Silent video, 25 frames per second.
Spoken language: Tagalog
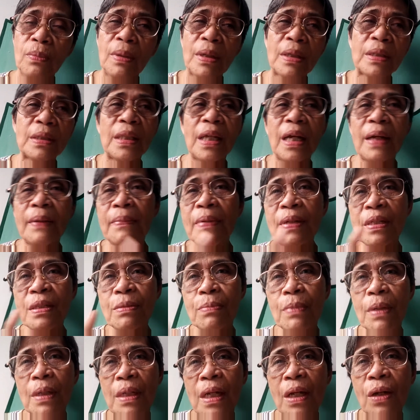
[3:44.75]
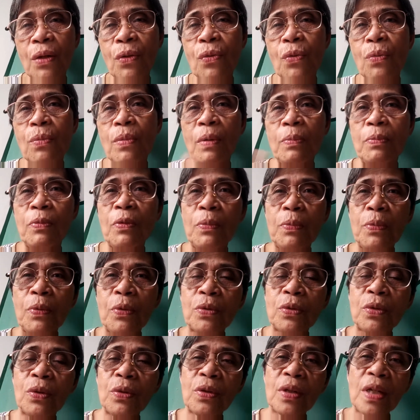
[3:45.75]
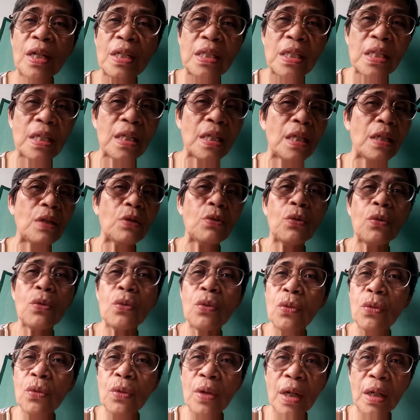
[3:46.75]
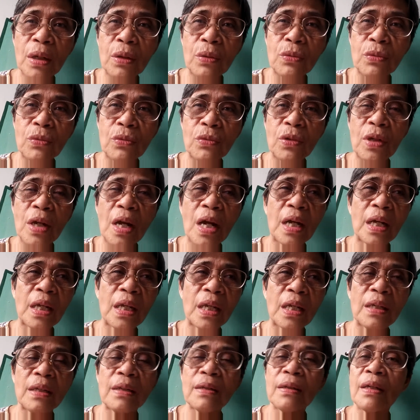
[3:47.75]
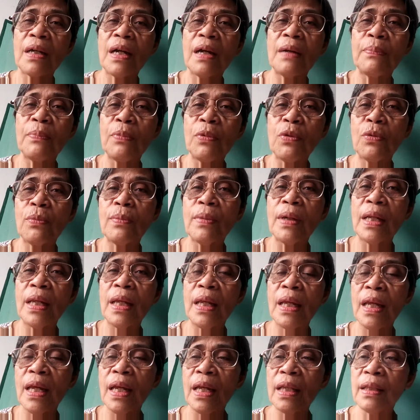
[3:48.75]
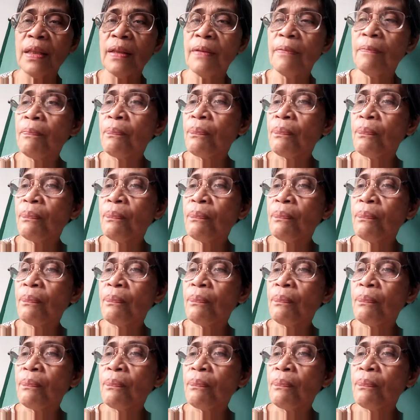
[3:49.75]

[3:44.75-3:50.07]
Magtabas man ako, mapuputol. Kasi ginugulo ako ng aking apong maliit.